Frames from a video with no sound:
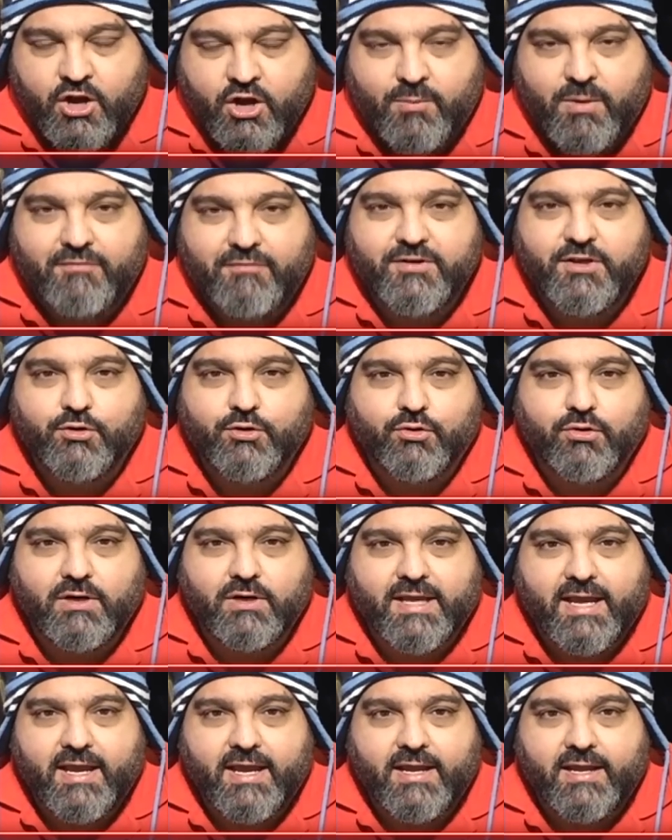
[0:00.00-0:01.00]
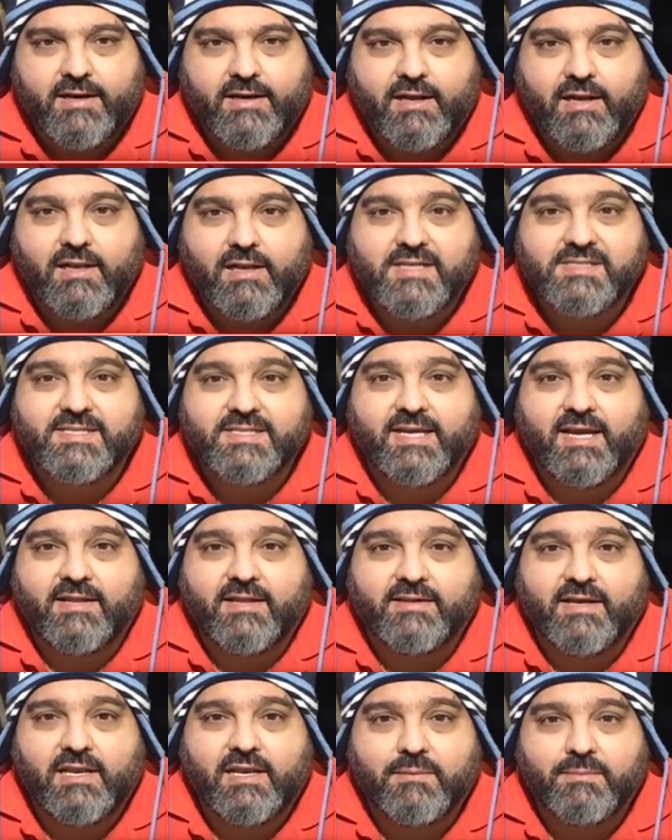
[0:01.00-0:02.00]
ما في يقول غير الله
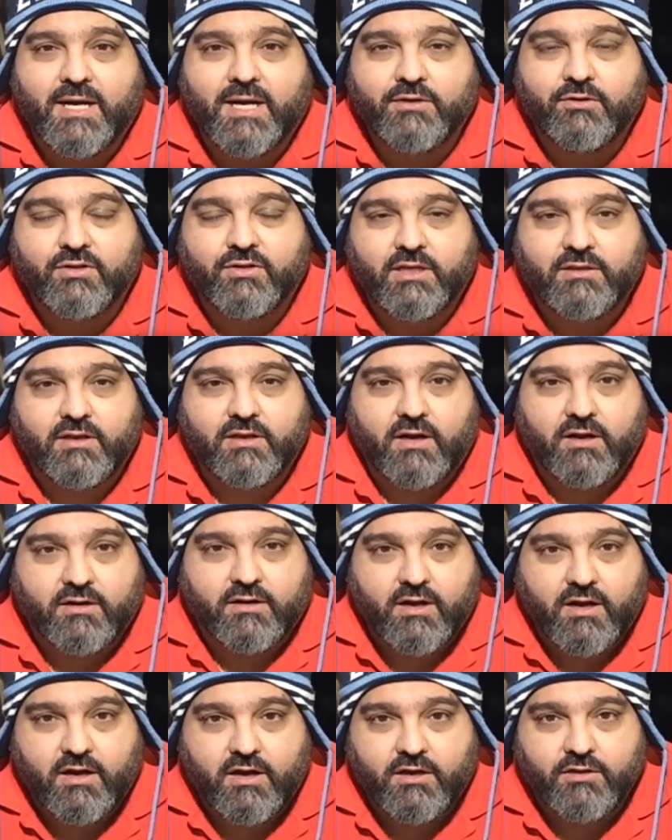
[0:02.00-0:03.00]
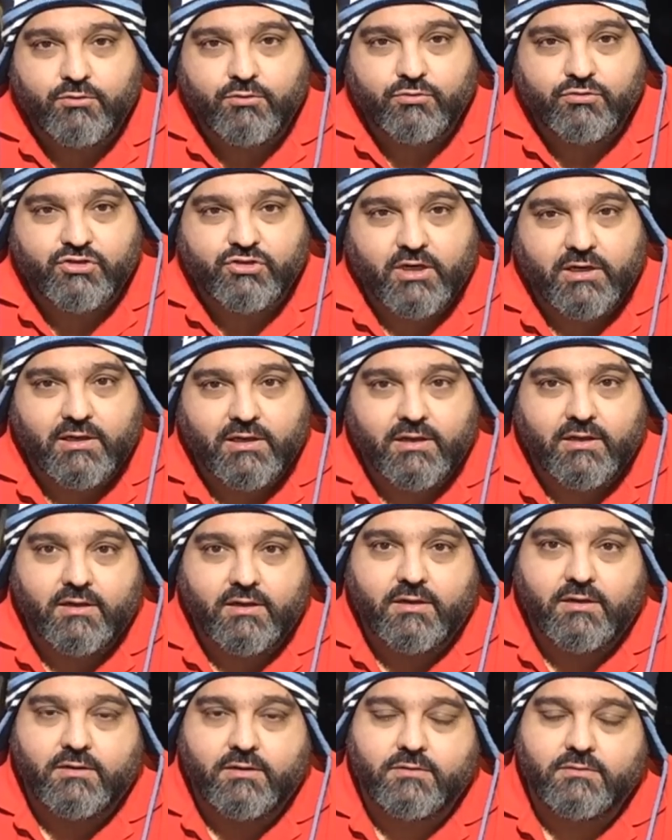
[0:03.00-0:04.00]
يساعد يلي بعده تحت الأنقاض وإن شاء
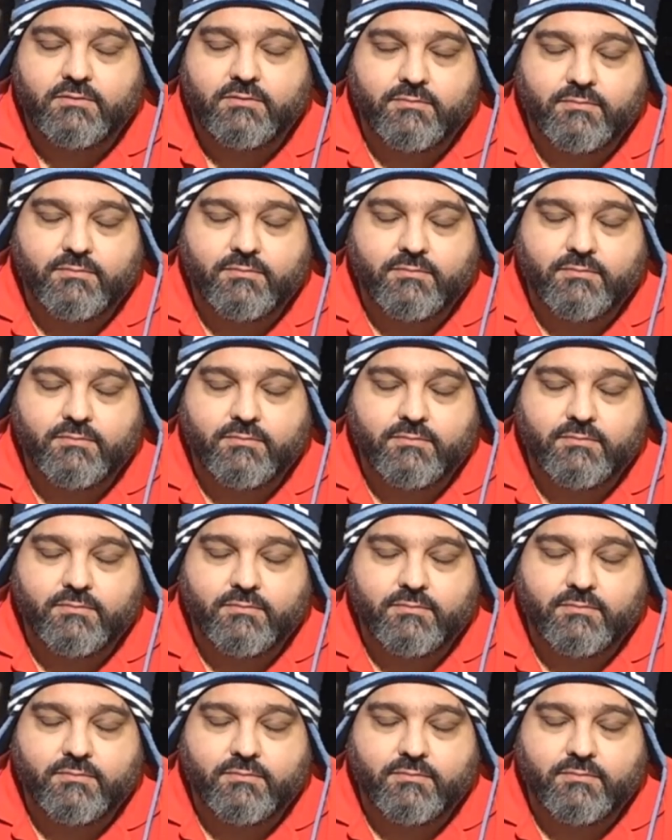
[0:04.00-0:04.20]
الله